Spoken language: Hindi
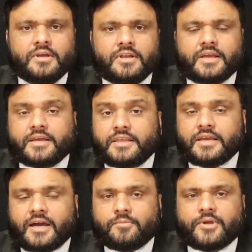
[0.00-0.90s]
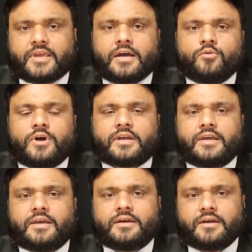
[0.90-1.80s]
लेकिन यहाँ पे क्या हुआ
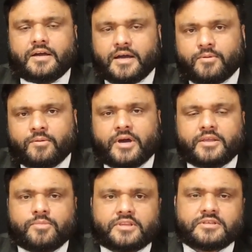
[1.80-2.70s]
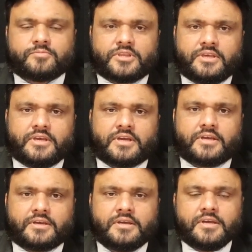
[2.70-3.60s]
कि अब हमारी बदकिस्मती ये
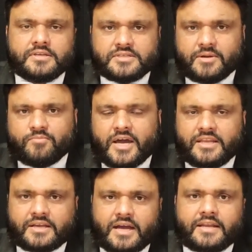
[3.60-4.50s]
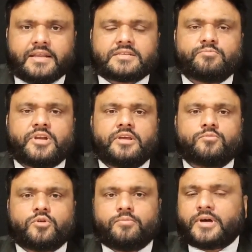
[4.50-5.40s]
कि जब मालिकान ने इस
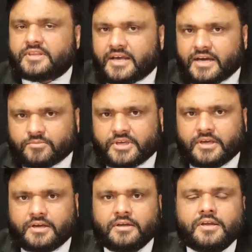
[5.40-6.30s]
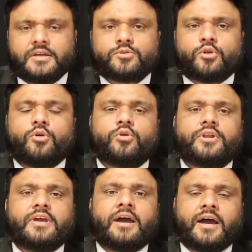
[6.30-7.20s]
मीडियम को बदनाम किया तो लोगों
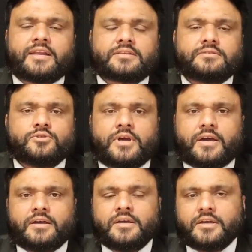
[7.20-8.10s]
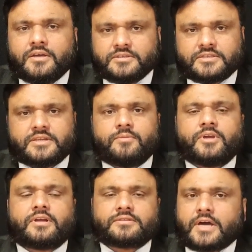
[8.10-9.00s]
ने हर जो है जिसने
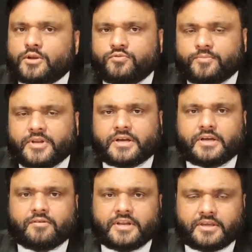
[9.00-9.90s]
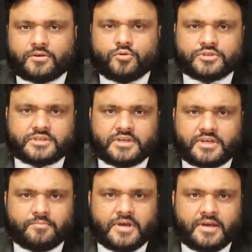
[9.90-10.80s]
भी तारुफ अपना करवाने की कोशिश की
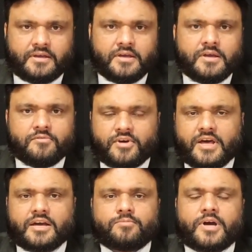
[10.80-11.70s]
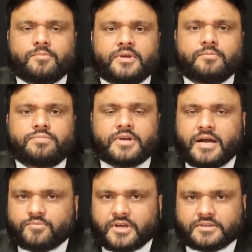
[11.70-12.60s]
कि मैं फ़लाँ अखबार में
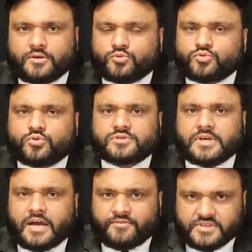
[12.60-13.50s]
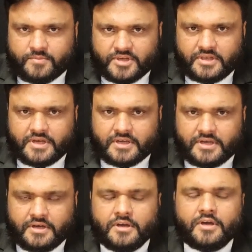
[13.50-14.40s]
काम करता हूँ तो उसको सहाफ़ी समझ लिया गया